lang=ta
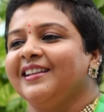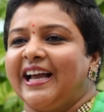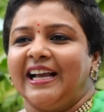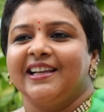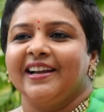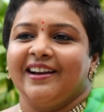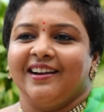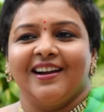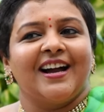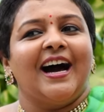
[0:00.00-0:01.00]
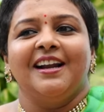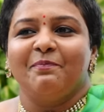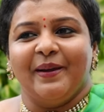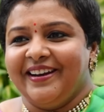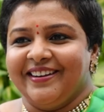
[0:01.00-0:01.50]
தாத்தாக்கு என்னென்னா கால்
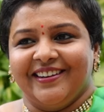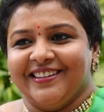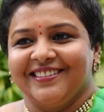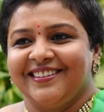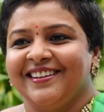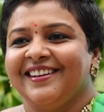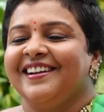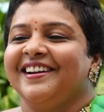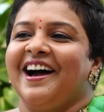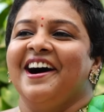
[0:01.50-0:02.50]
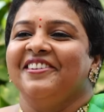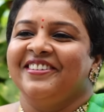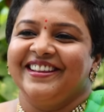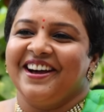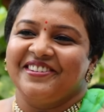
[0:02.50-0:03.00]
பெயினுங்க நான்
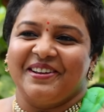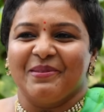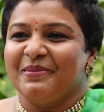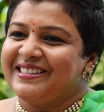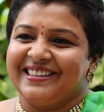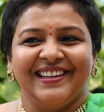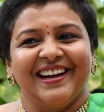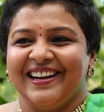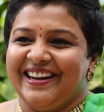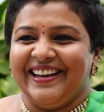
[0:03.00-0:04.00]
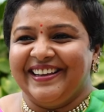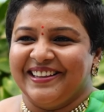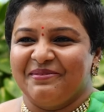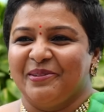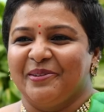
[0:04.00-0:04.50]
வந்து அவர் எப்போவுமே சித்தா கிளினிக்கு
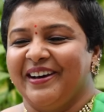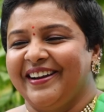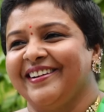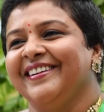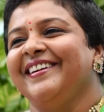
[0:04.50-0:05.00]
தான் போவார்